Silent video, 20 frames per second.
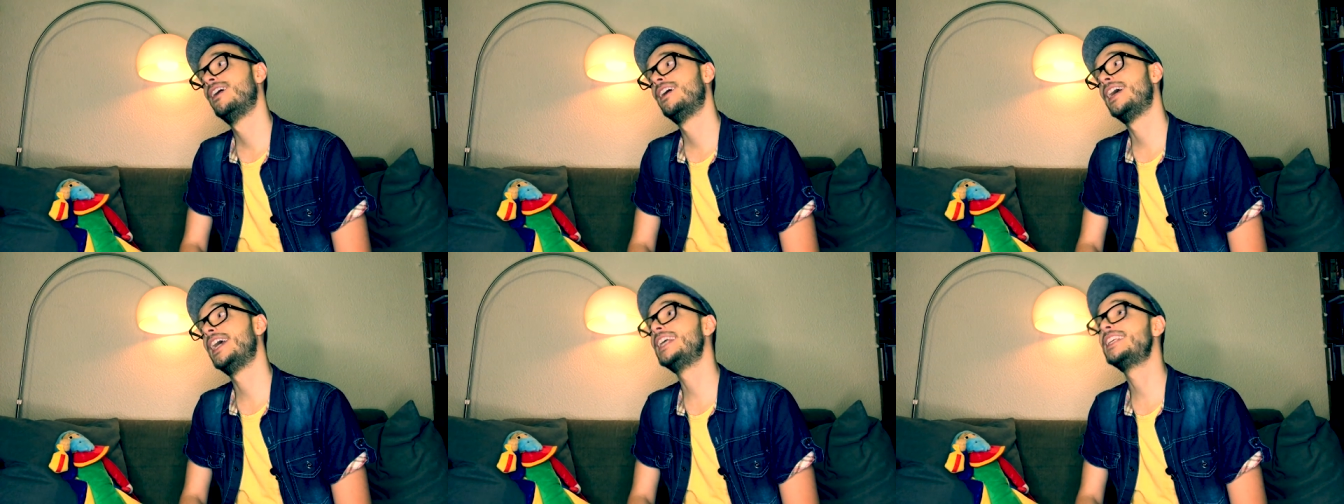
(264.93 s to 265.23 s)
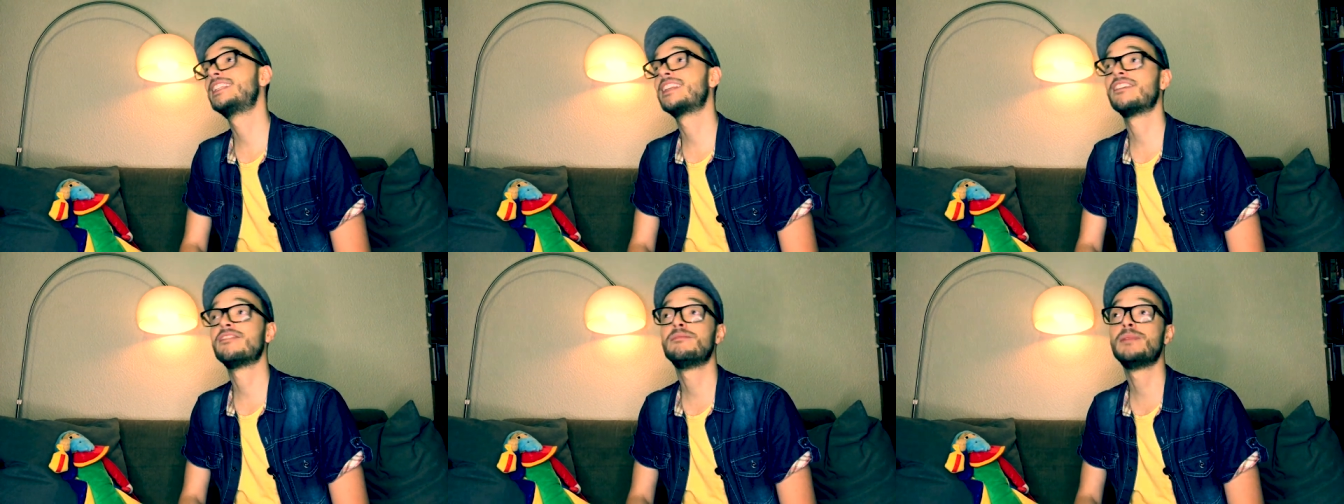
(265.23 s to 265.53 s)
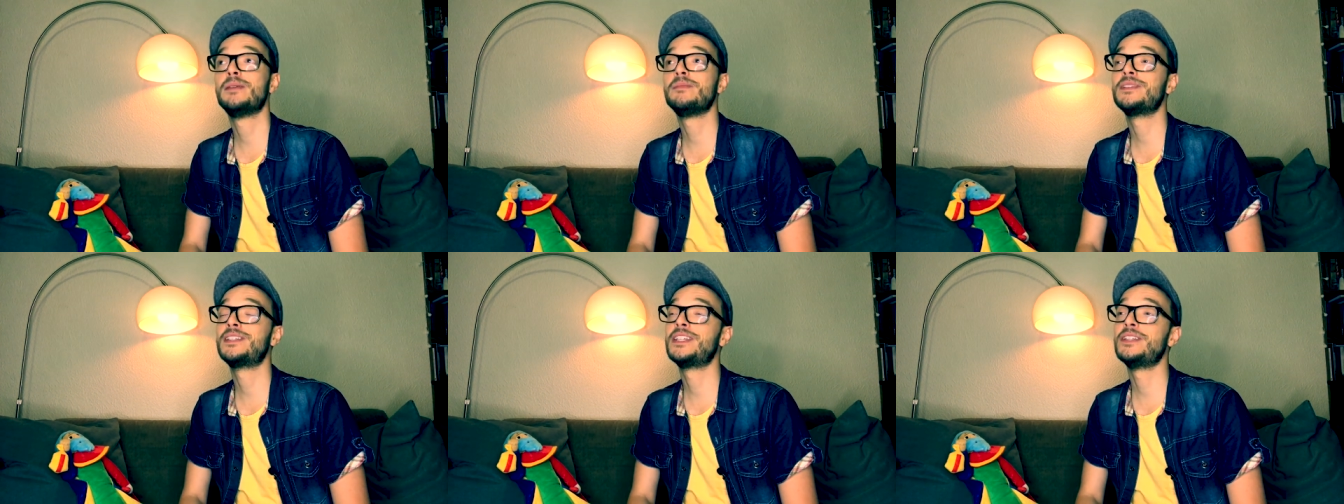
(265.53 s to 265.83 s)
Et ils savent
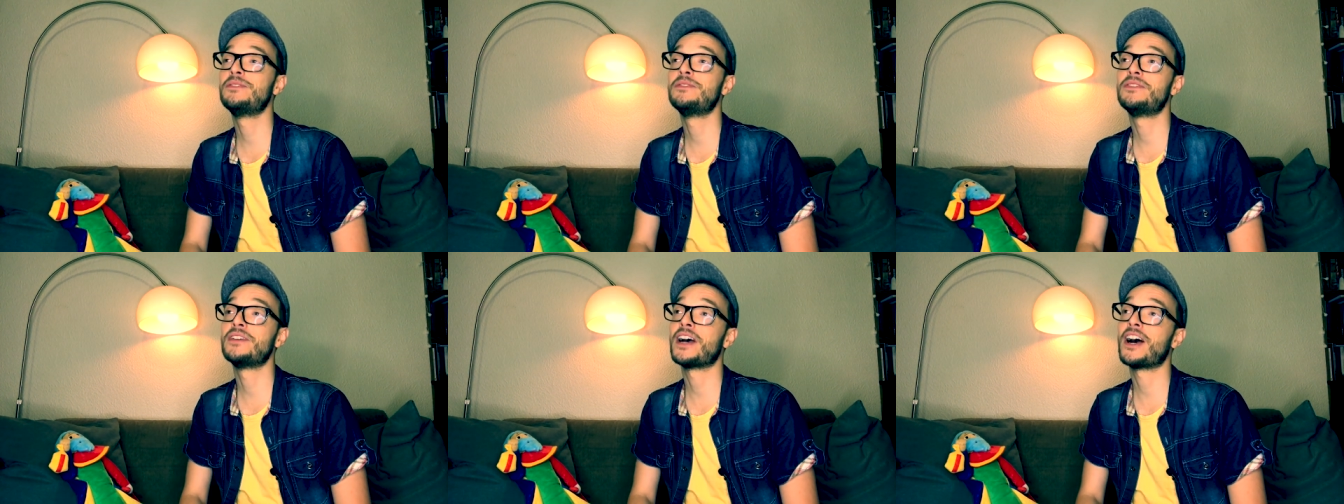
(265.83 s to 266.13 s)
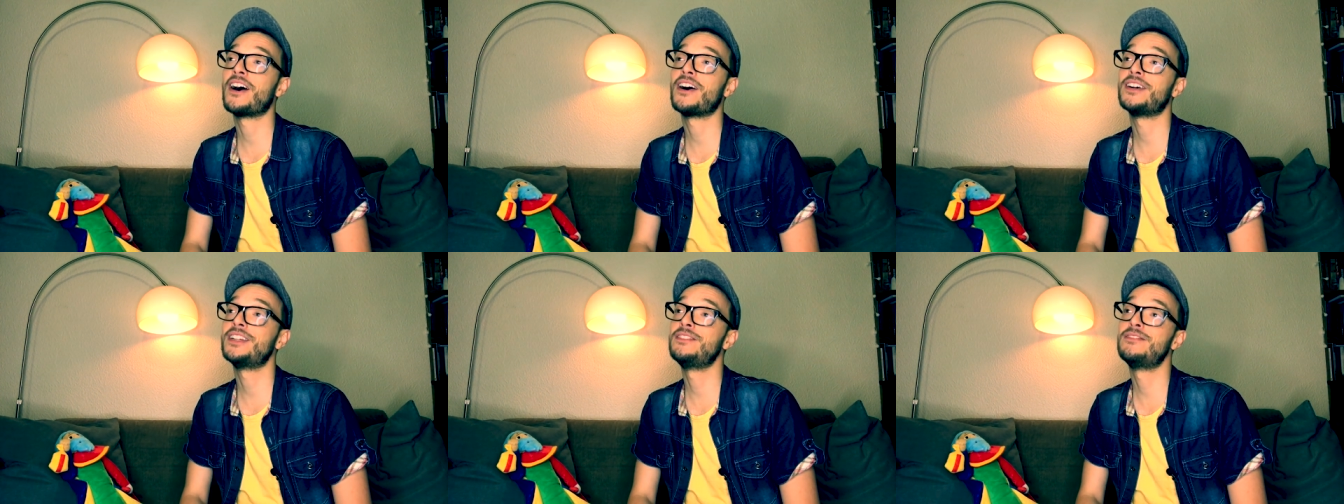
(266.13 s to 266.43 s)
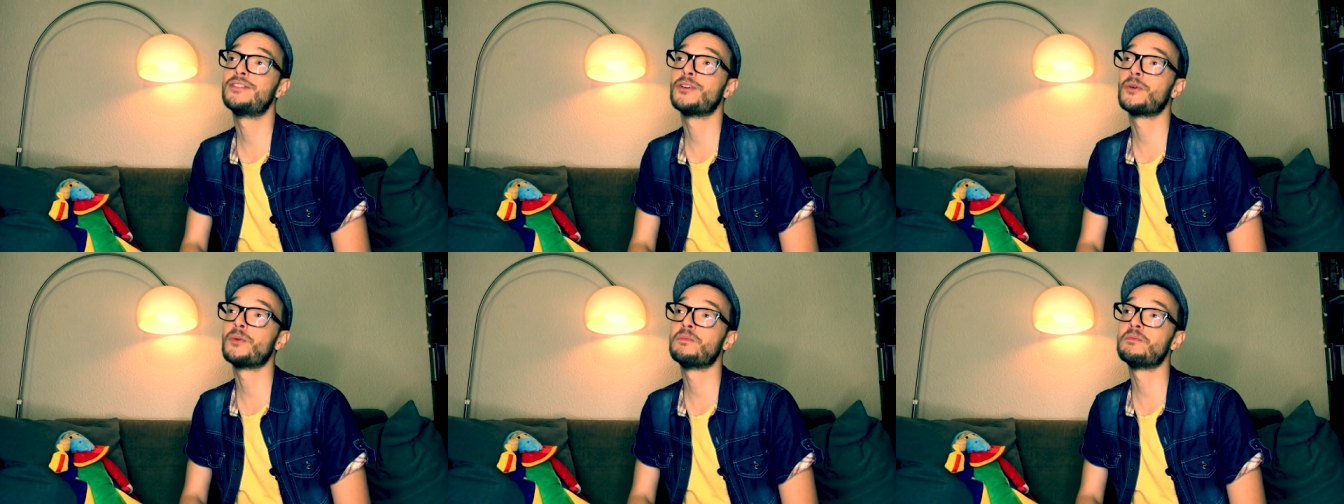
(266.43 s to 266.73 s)
même qu'ils ne, ne
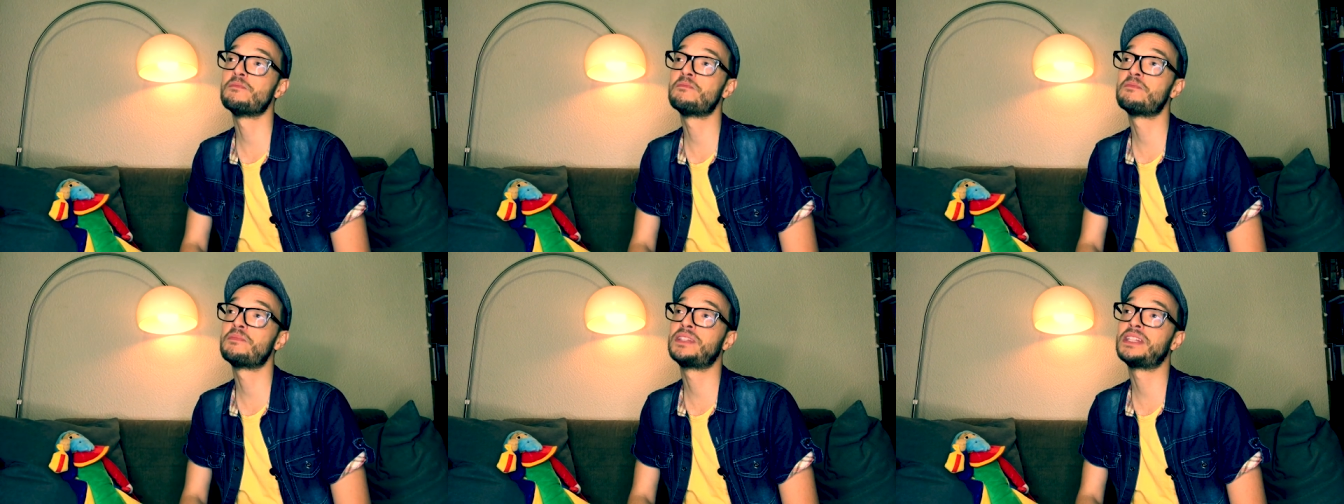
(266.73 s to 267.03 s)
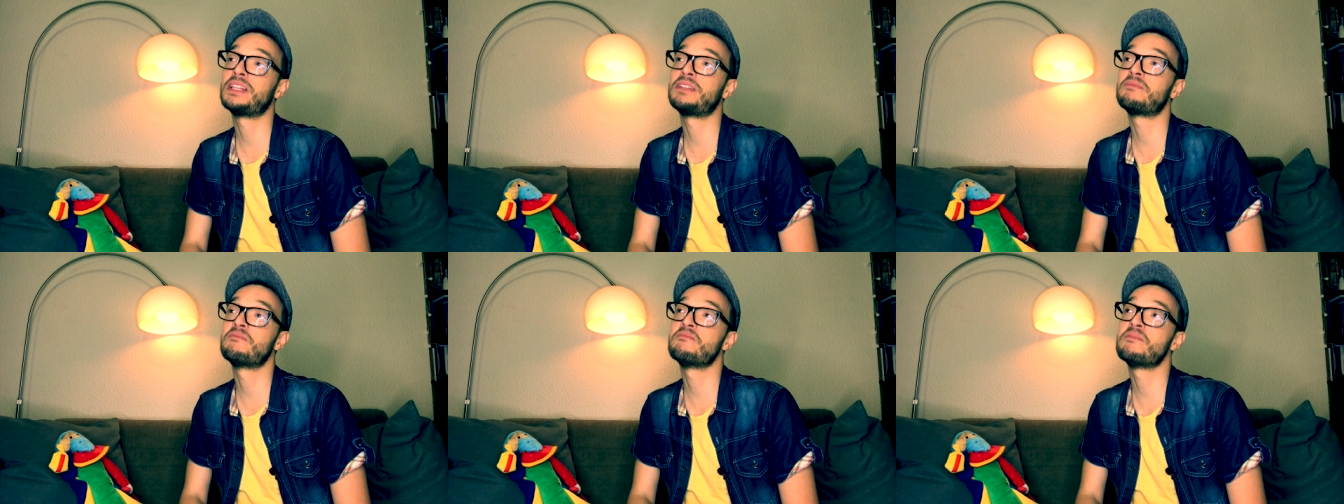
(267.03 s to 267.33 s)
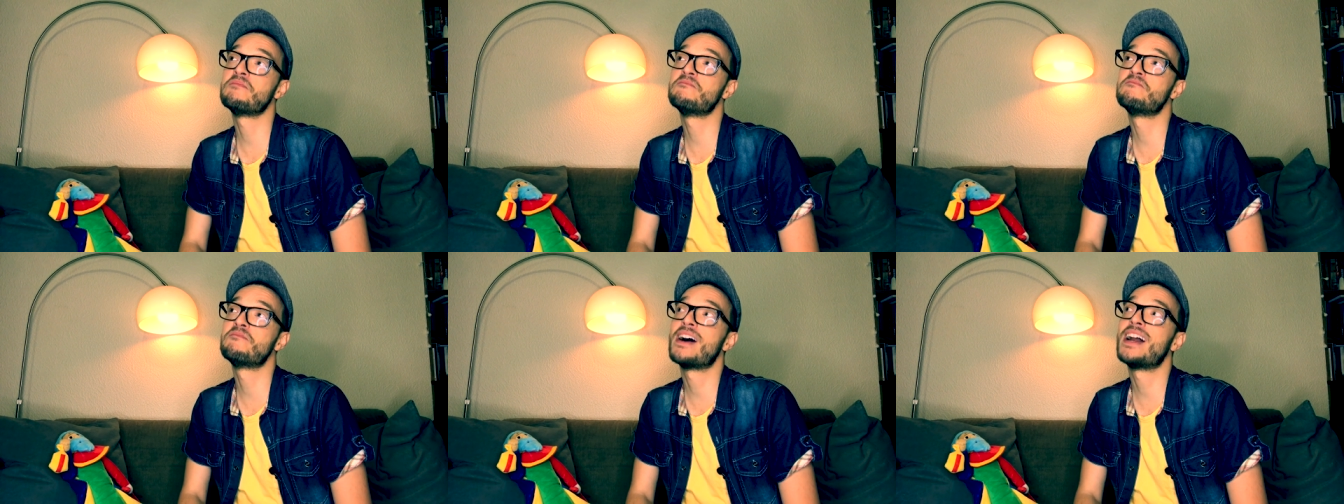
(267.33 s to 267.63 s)
verront peut-être
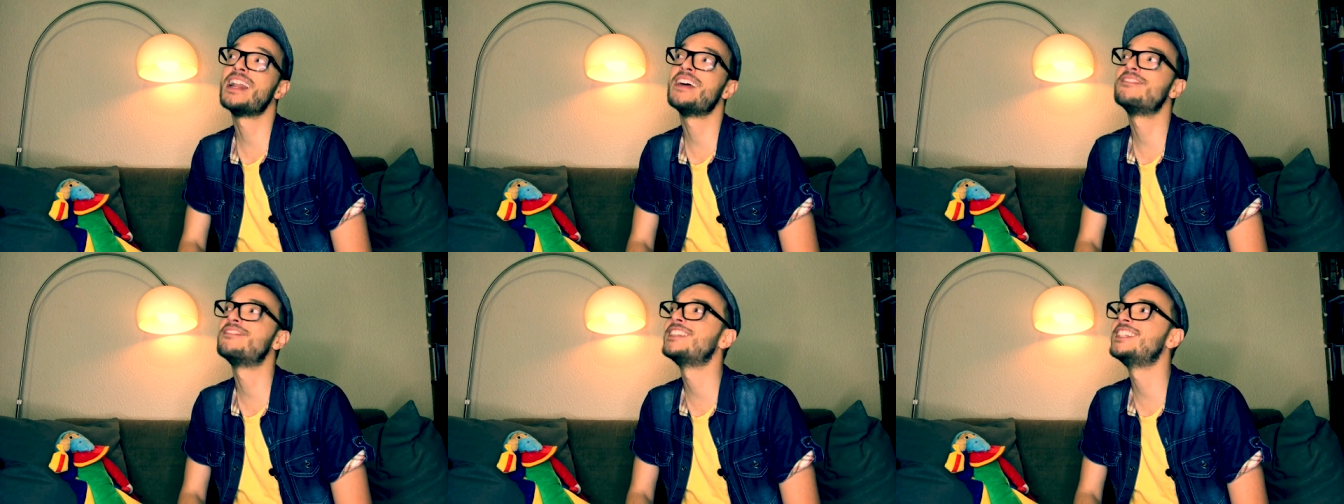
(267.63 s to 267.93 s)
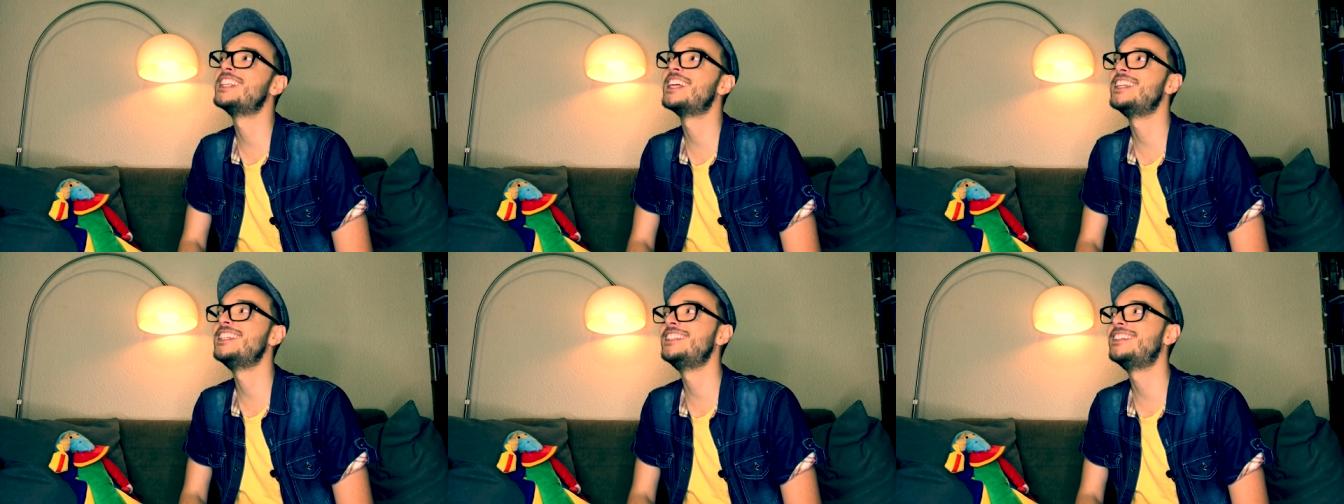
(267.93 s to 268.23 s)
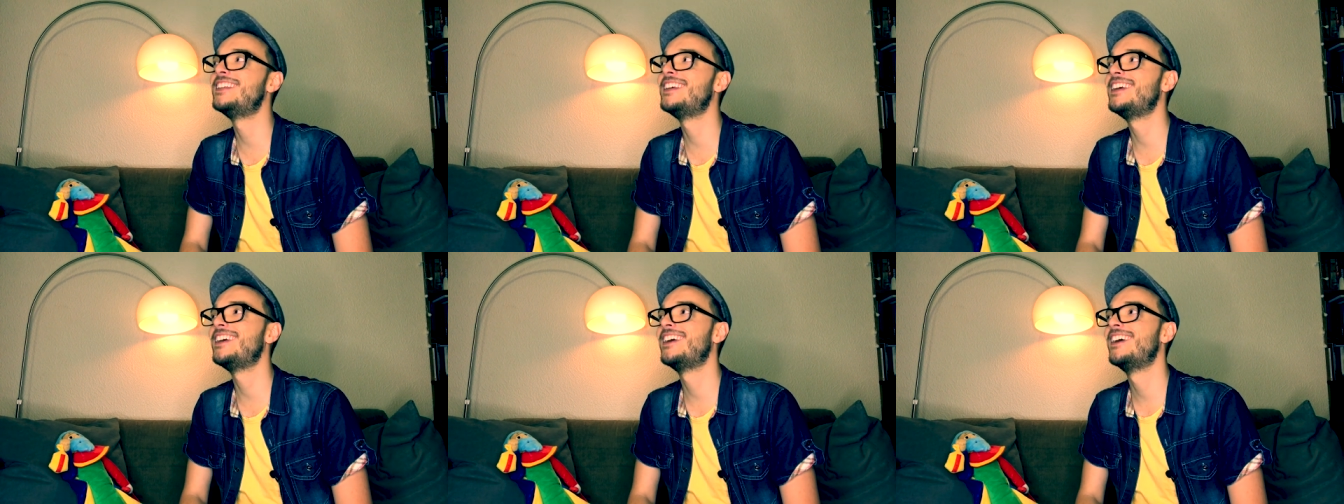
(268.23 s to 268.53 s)
même pas la
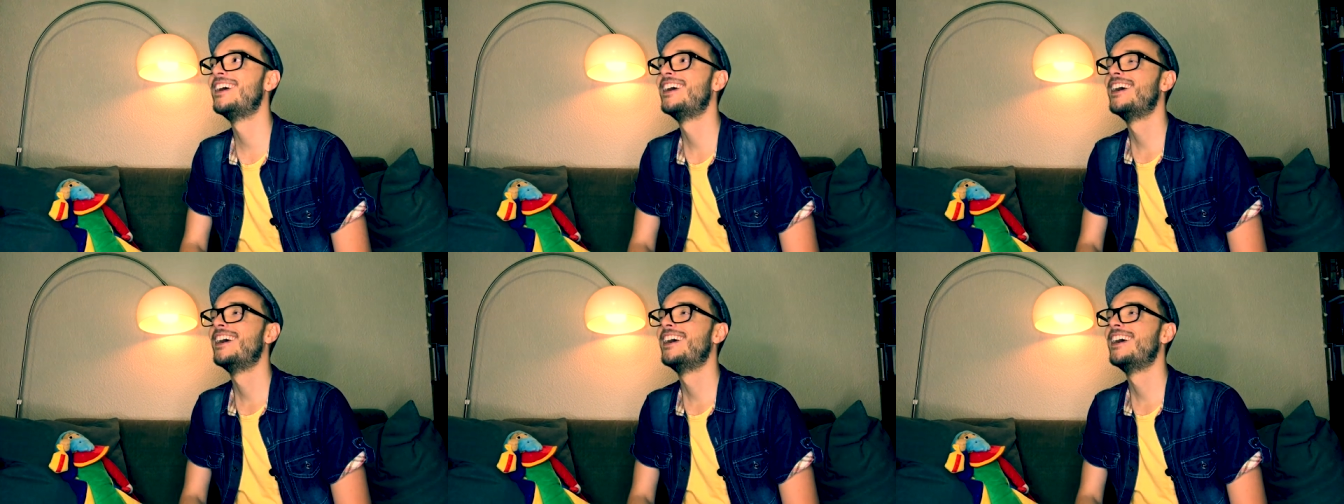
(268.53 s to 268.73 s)
finalité.